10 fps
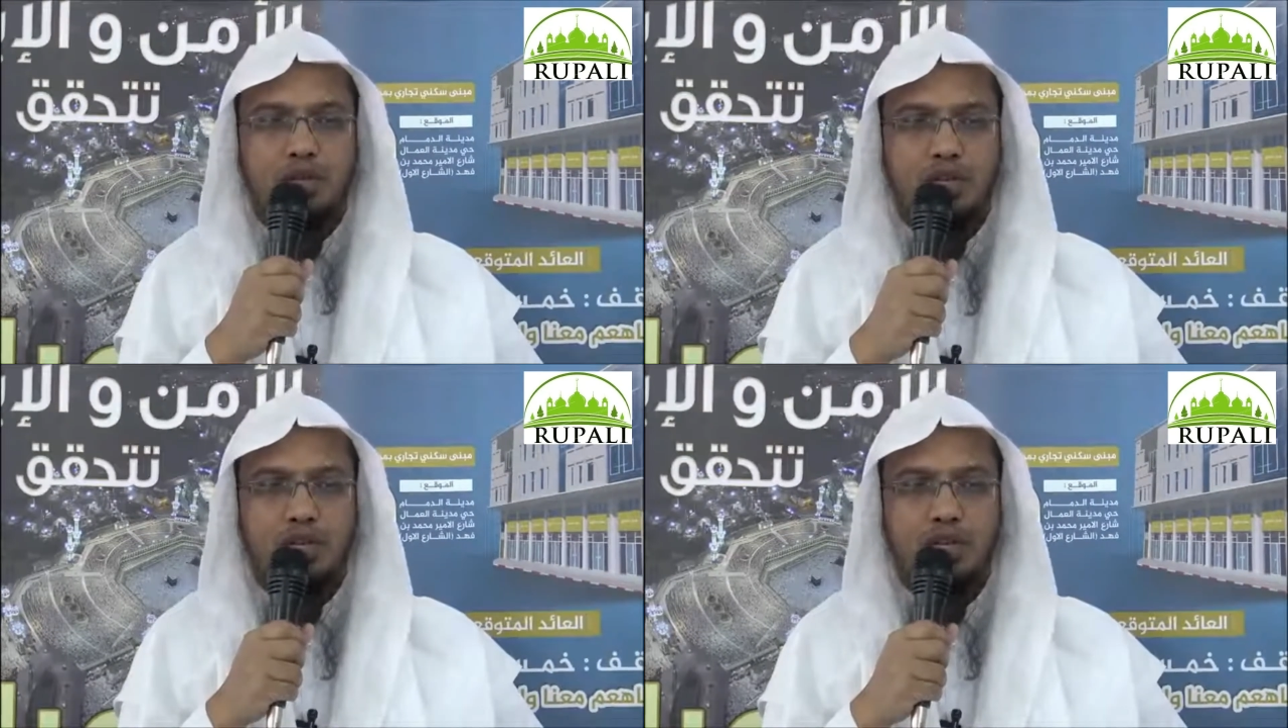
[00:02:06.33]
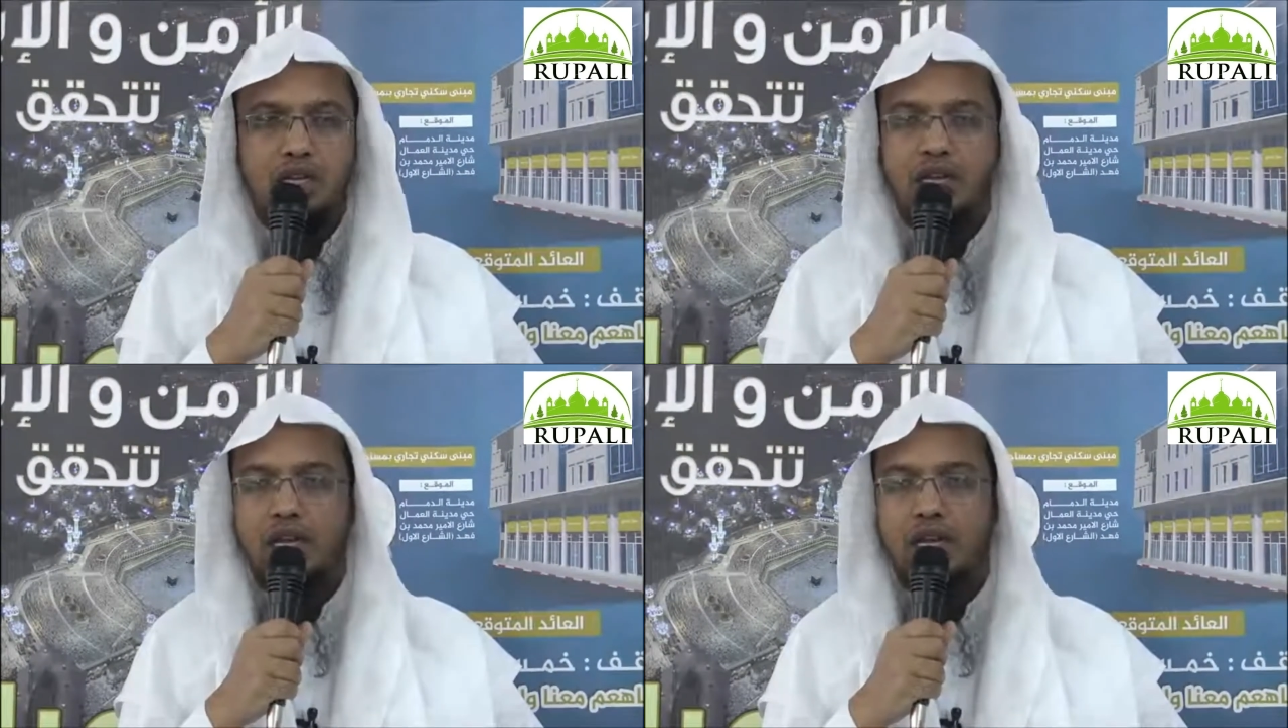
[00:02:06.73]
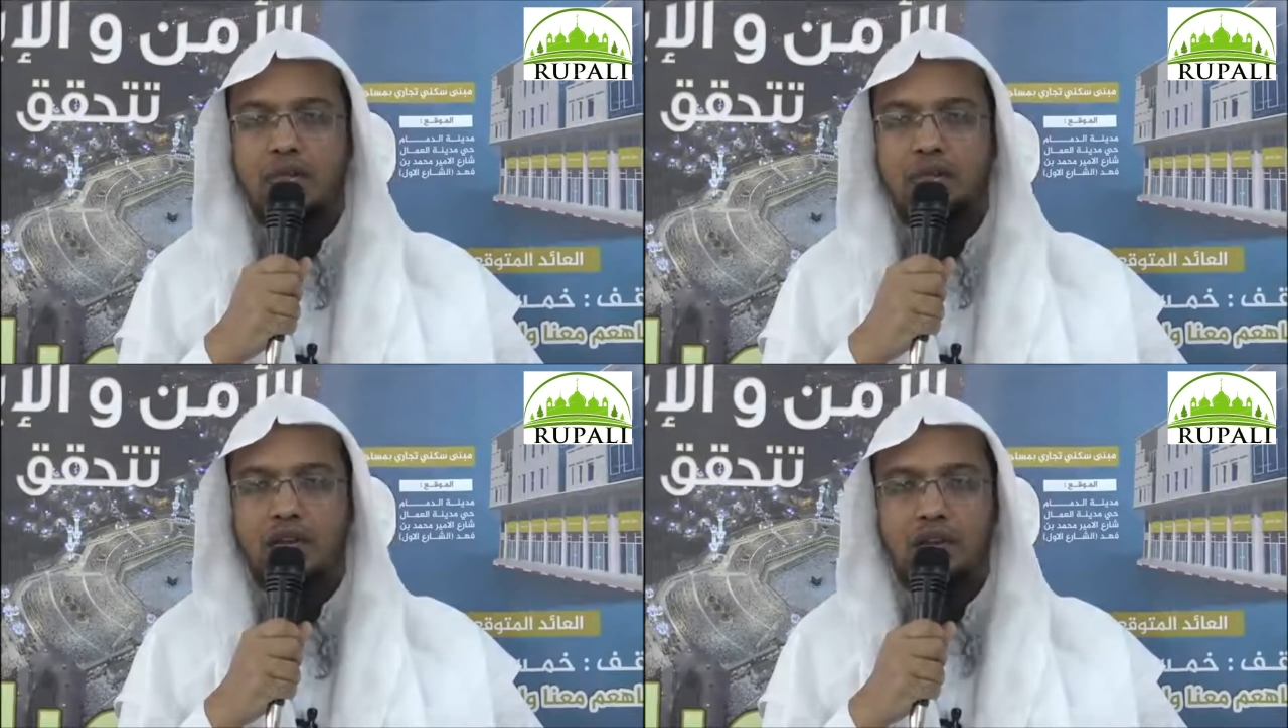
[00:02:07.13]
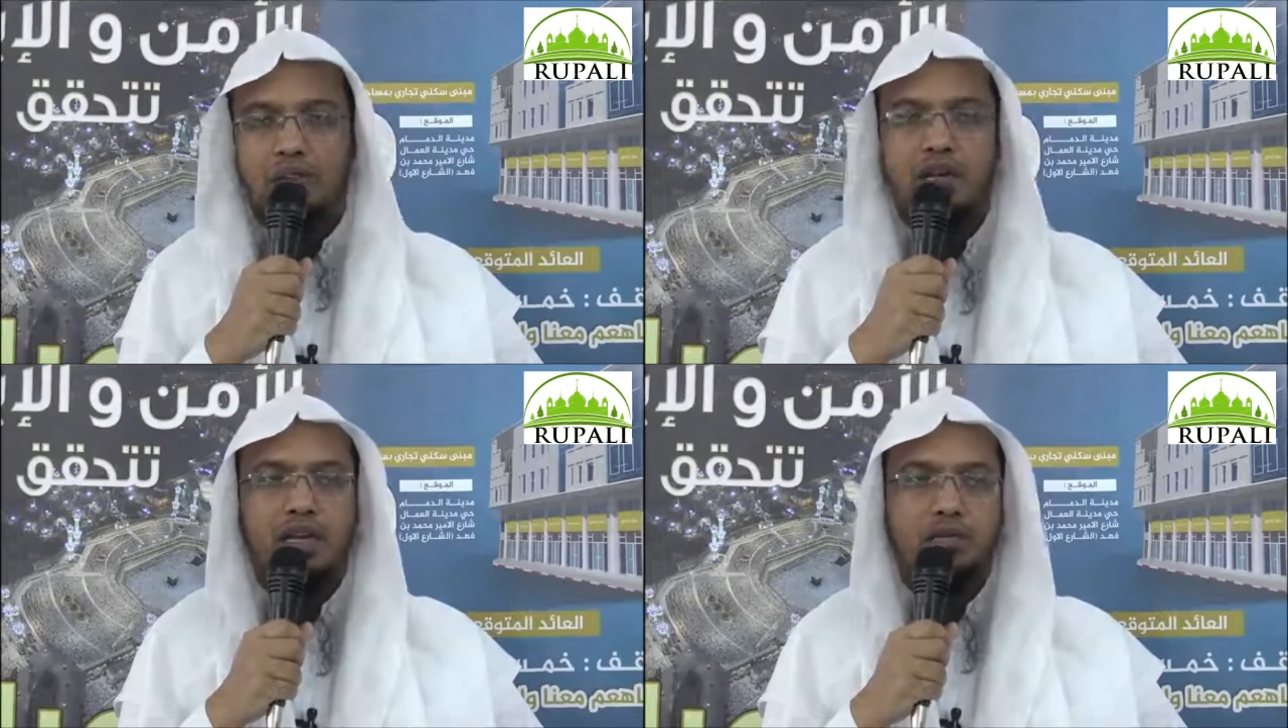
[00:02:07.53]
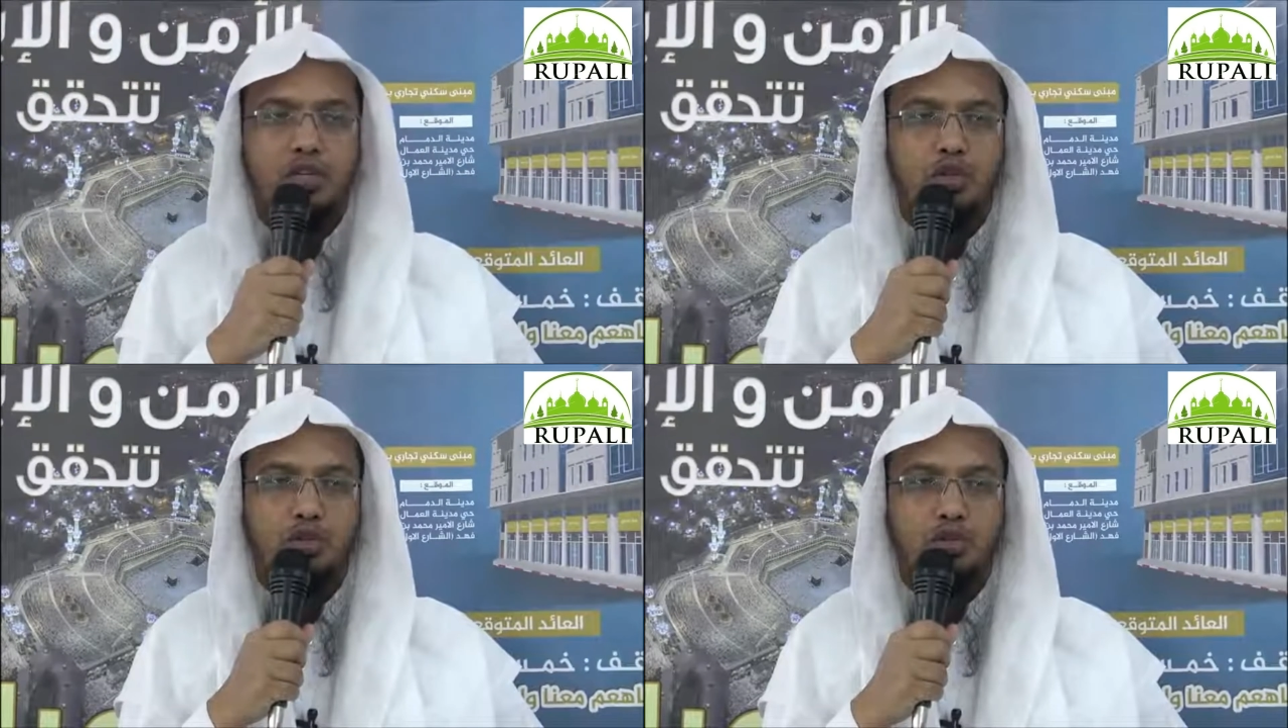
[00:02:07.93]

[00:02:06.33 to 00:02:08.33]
এই জন্য তাদের এই শাস্তি চলছে